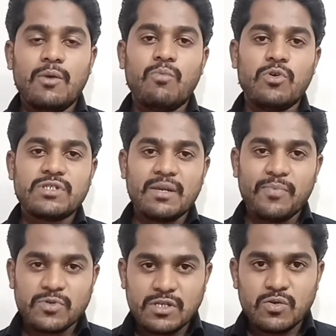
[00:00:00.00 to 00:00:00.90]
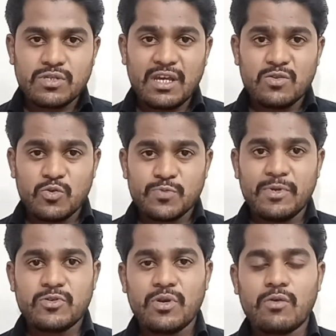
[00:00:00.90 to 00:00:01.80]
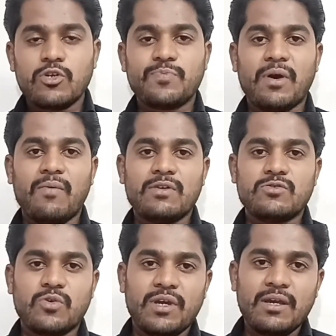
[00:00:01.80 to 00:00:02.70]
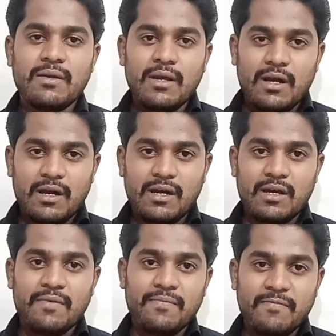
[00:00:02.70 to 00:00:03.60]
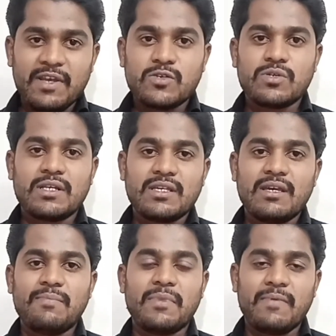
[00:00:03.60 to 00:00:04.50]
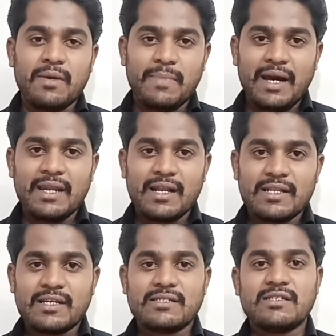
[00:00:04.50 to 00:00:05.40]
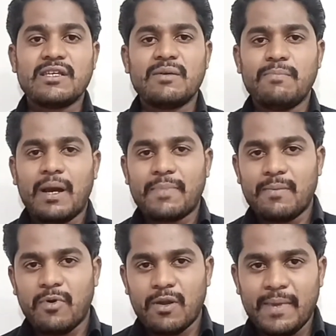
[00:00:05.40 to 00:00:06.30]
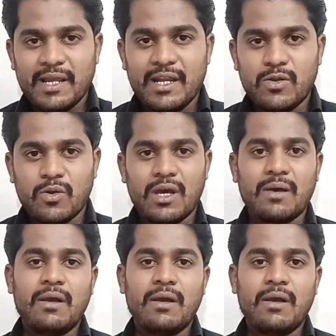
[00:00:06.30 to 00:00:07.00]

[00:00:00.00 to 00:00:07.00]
बहुत सारे प्रोसेस होता है तो उसमें जो है कुछ पावर जो है वेस्ट हो जाते हैं बाहर निकल जाते हैं जैसे कि आपका पावर बैंक हीट होना